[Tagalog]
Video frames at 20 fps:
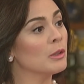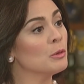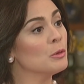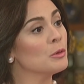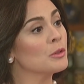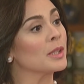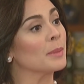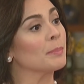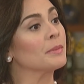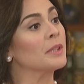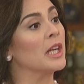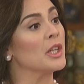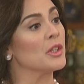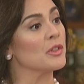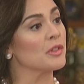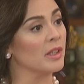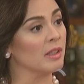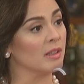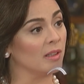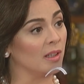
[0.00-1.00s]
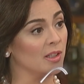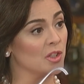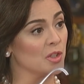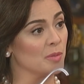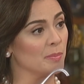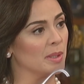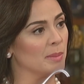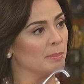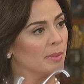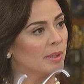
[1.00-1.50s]
nag-usap tayo sa
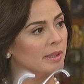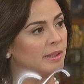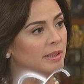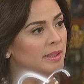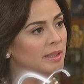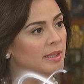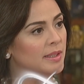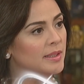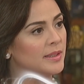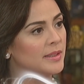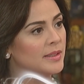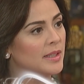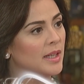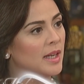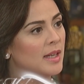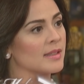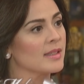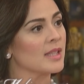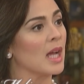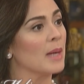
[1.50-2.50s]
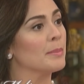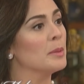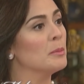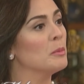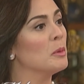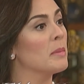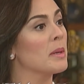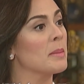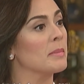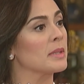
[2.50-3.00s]
engagement party, ang sabi mo may